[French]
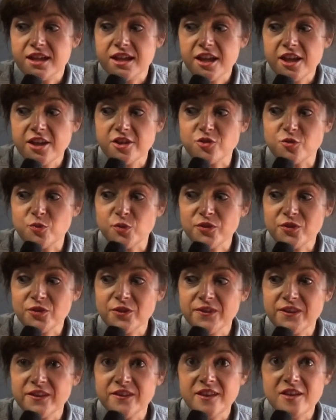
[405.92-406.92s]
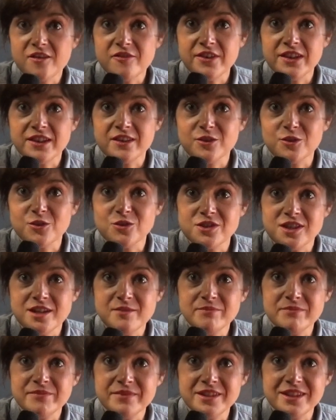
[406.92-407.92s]
Et je pense que c'est ça en fait ce que
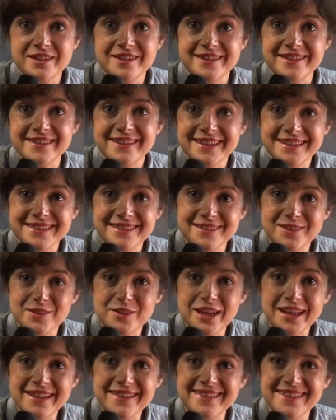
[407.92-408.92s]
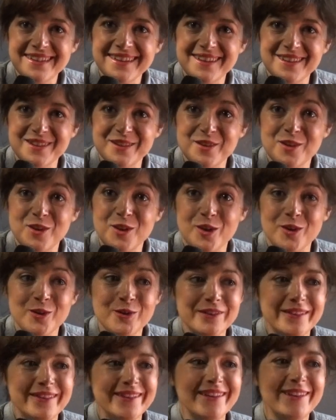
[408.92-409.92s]
j'aime chez ces artistes-là, c'est euh, leur
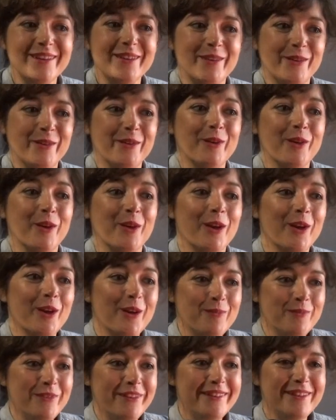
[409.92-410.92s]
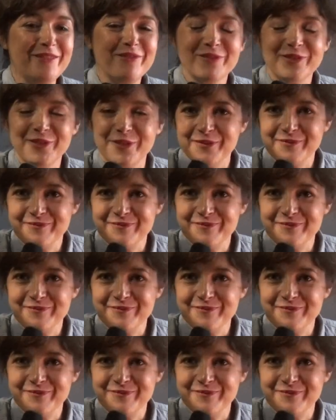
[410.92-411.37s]
côté euh, multifonction.